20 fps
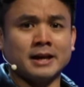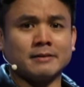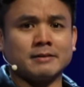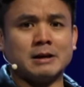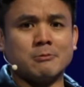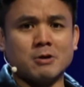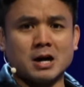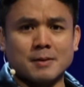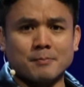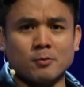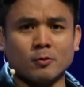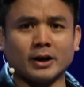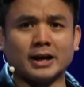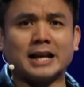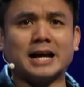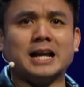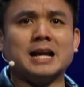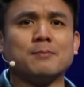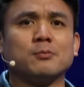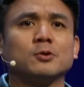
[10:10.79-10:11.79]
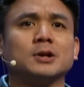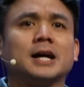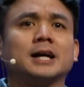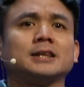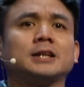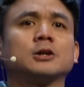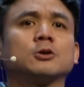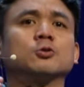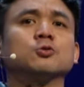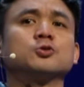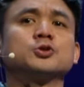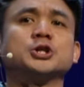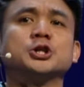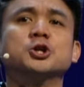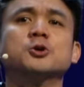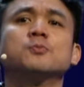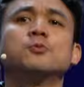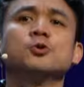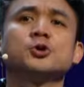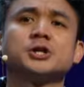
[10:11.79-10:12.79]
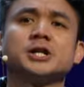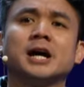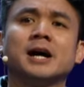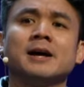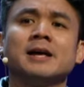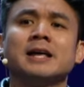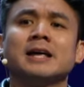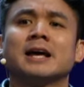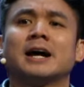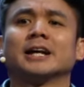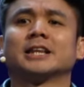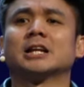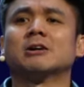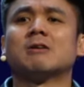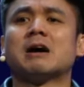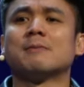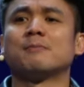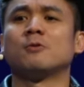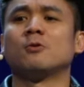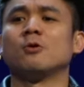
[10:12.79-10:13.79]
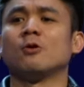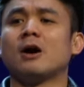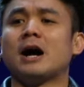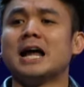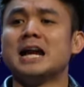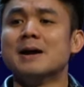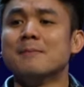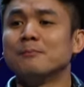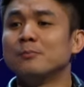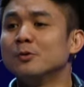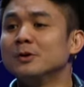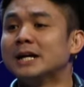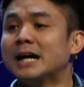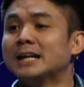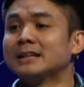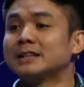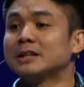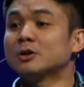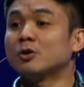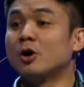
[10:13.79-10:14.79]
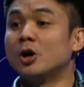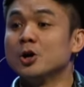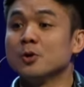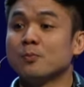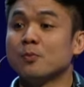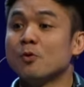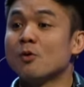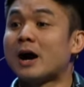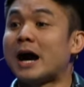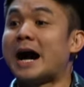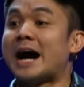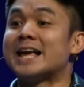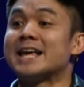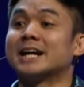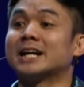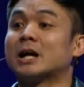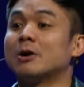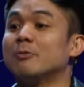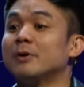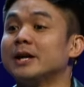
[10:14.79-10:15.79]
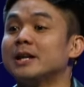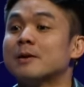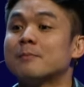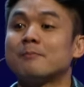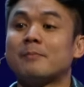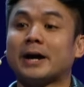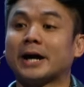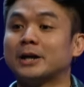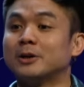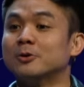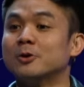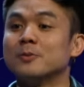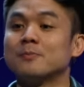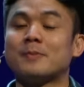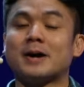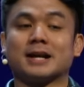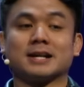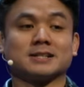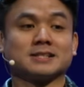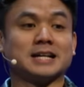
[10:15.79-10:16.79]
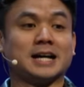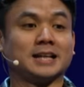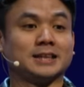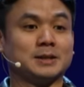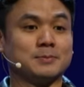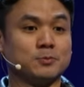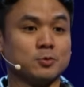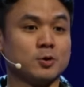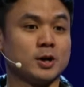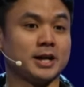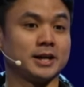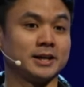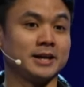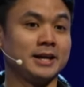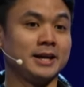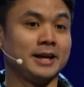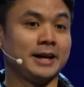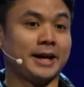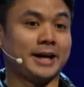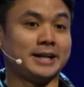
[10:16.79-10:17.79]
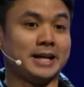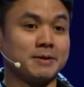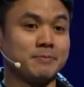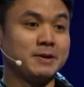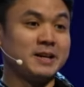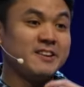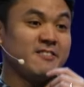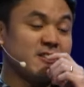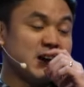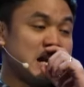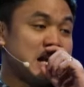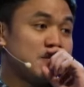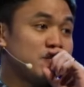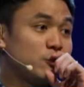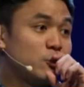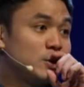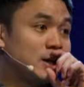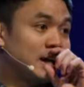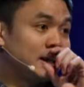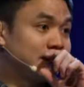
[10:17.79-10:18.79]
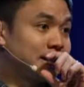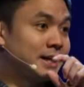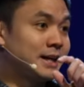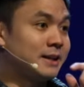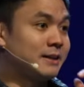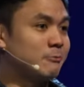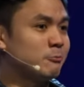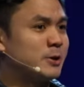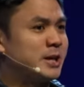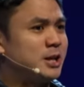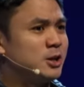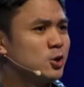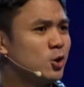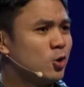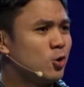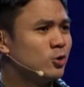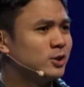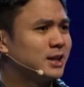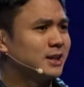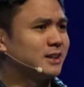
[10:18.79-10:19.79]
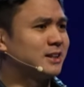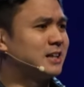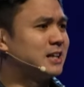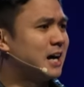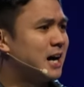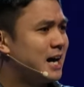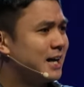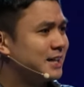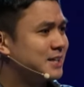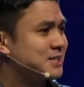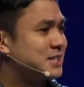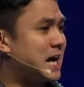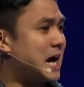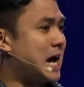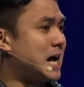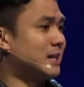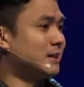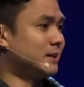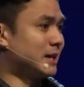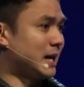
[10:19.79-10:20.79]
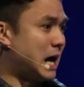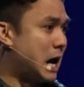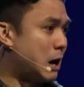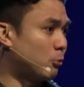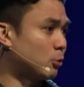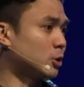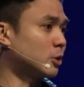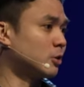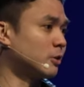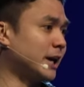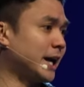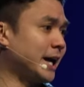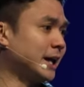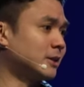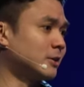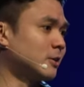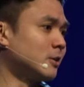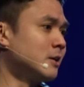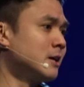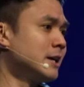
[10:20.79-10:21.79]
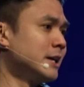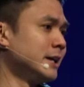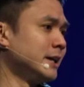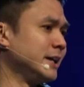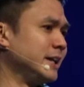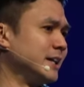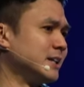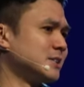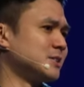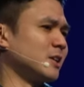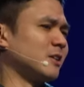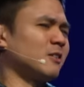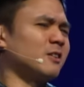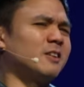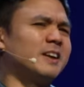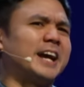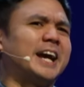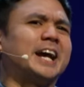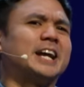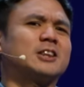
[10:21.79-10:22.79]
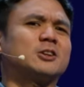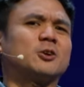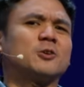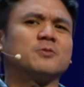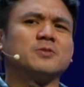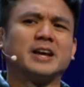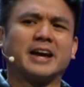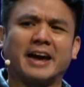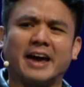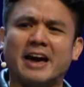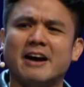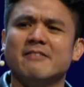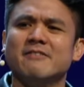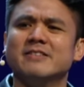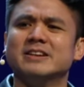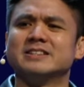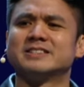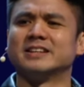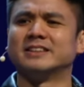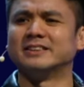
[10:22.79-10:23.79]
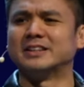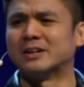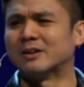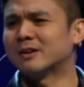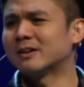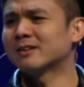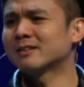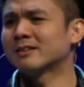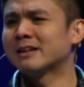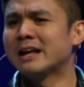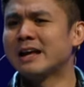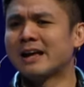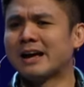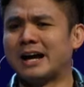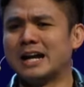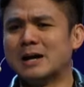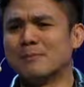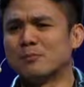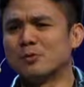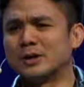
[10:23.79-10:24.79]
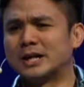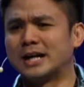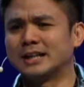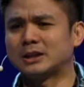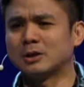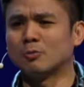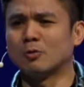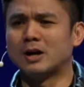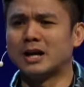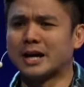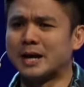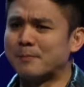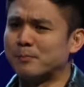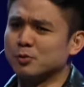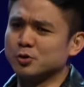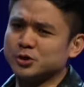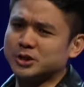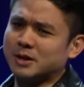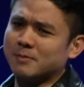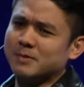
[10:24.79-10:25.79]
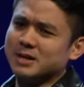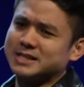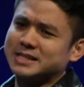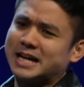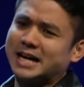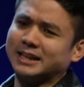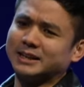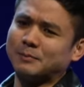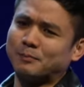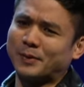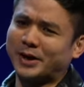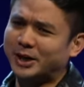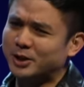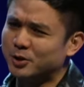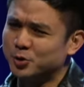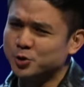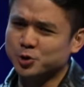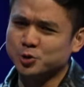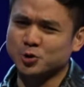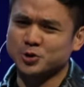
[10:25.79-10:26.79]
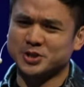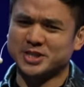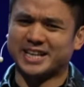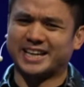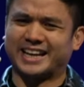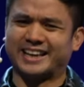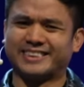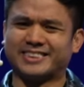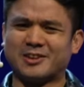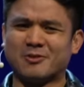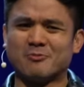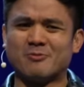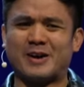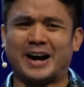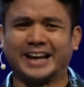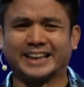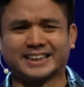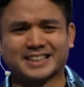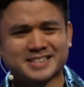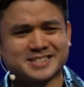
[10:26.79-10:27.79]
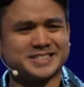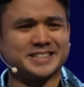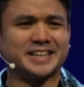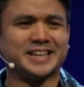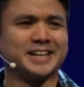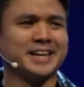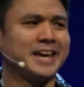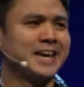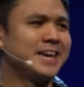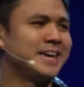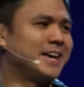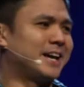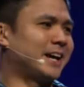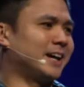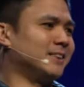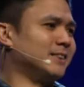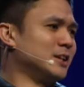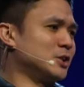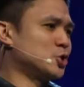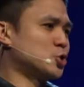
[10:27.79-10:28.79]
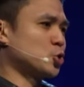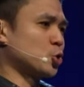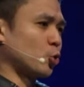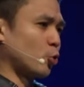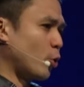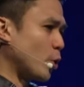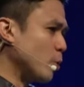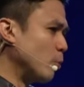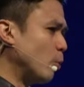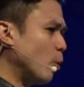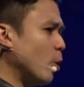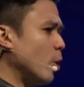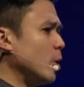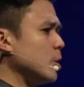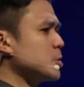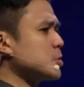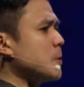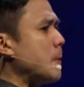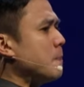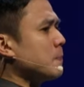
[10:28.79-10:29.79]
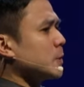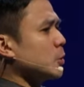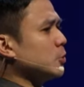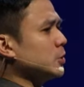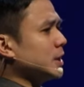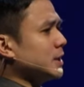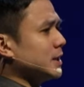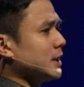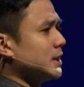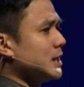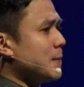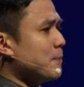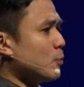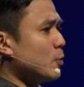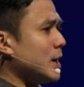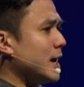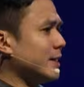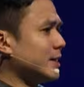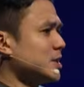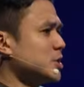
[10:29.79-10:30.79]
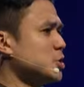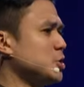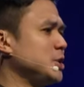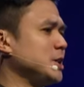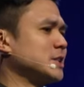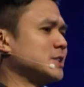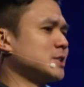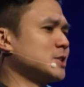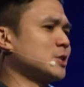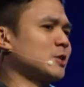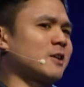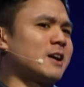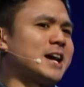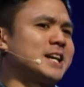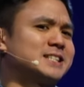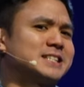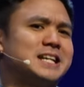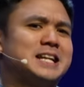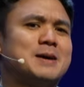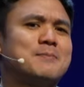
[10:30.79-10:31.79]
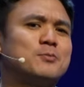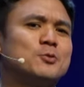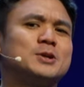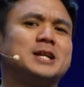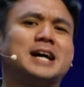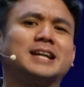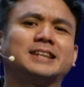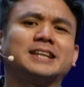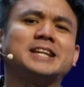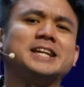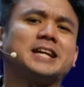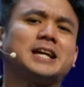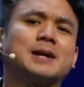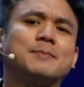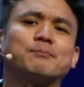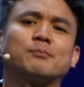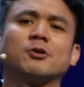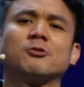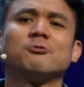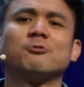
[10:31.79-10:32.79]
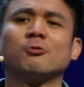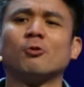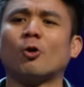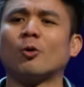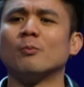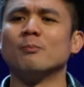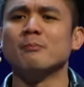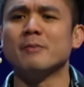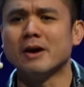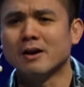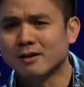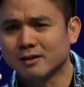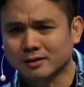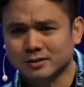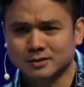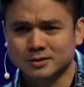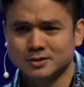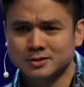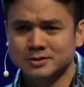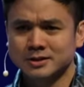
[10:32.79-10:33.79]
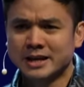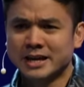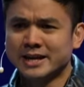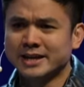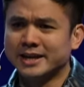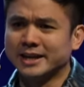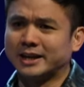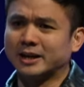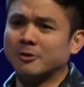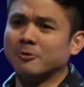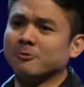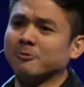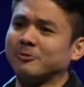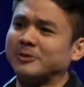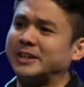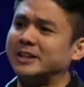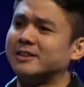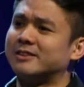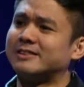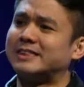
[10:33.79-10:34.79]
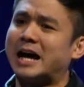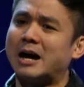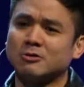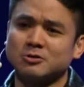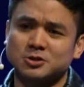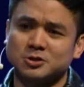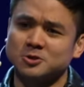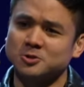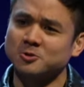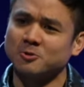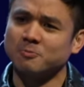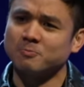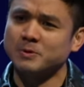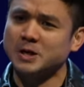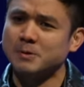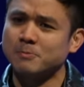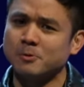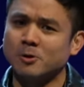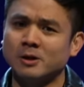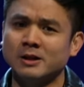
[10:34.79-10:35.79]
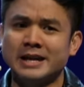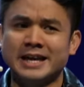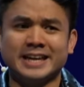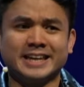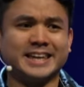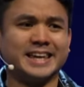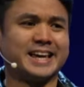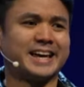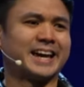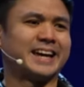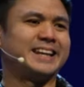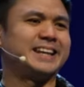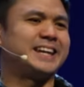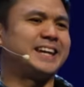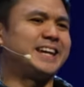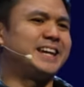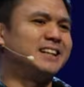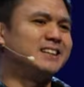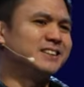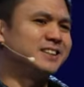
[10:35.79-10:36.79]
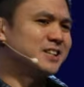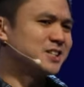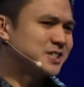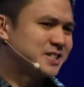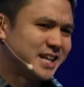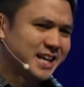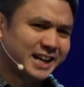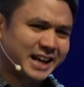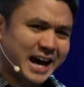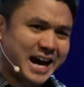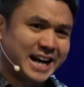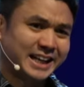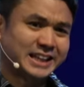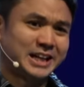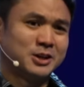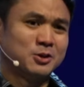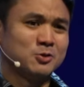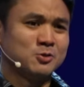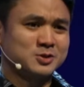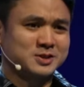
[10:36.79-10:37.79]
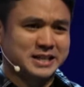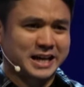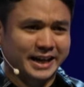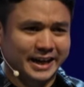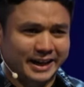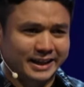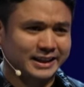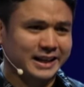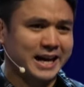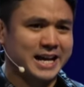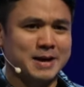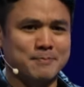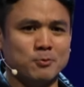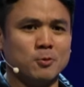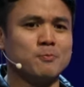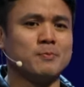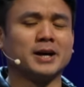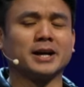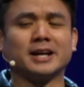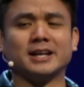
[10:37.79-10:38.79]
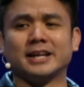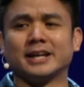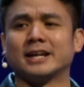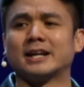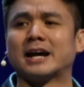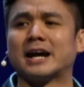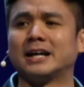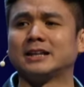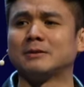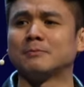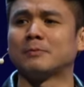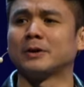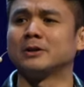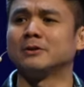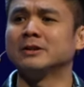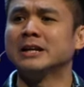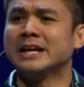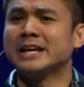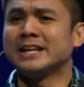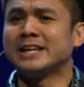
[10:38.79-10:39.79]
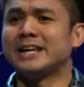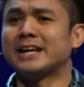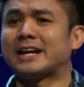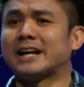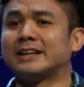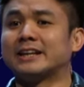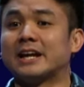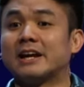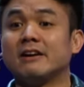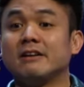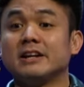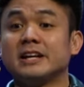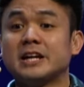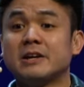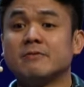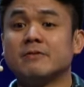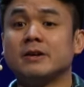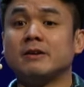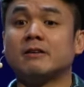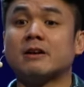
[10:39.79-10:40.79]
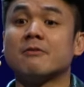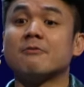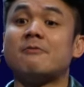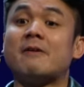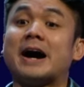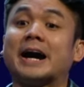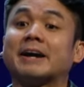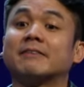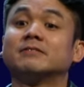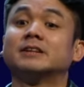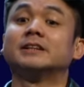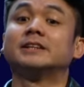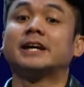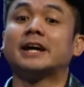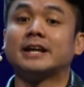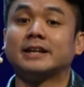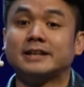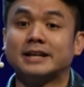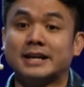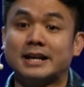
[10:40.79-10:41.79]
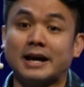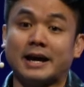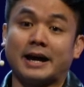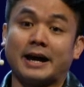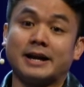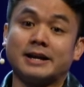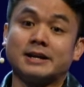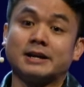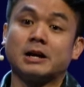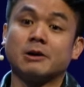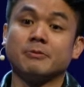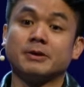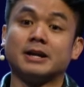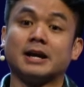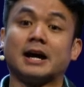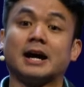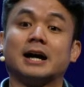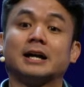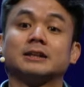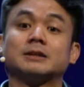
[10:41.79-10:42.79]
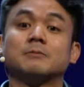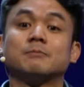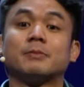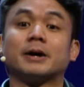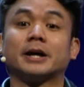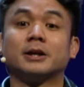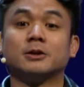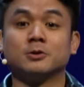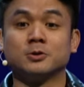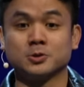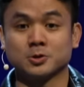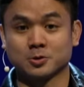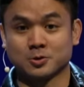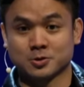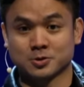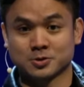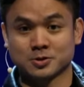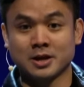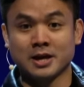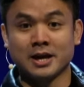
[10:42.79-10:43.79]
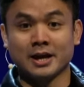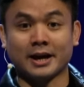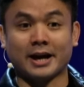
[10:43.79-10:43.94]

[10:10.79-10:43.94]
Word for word: Nawa po kilala po natin kung sino po siya at nawa po alam po natin kung ano pong kayang gawin ng Panginoon para sa ating buhay. And I believe alam po natin yan, we know that God is our Creator. He is the Creator of the heavens and the earth. Alam po natin, walang imposible sa ating Panginoon Diyos. He can divide the sea. He can destroy walls. Kung titignan po natin si Jesus Christ, alam po natin, He can perform miracles. He can feed thousands of people. He can heal the sick. Kahit anong sakit, kaya pong pagalingin ng ating Panginoon. He can e- even revive the dead. Yan ang kayang gawin ng ating Panginoon Diyos.